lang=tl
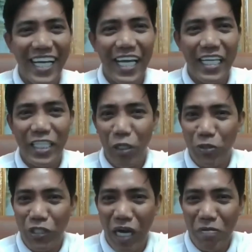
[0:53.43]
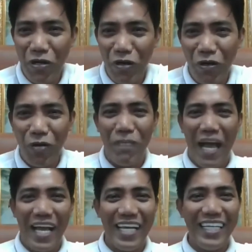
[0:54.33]
uh, sinubscribe nyo ako,
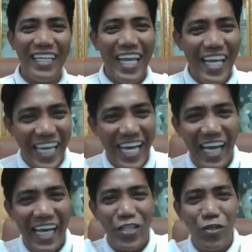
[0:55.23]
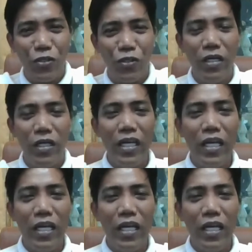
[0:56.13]
pak, ikinalat eh, nyo to.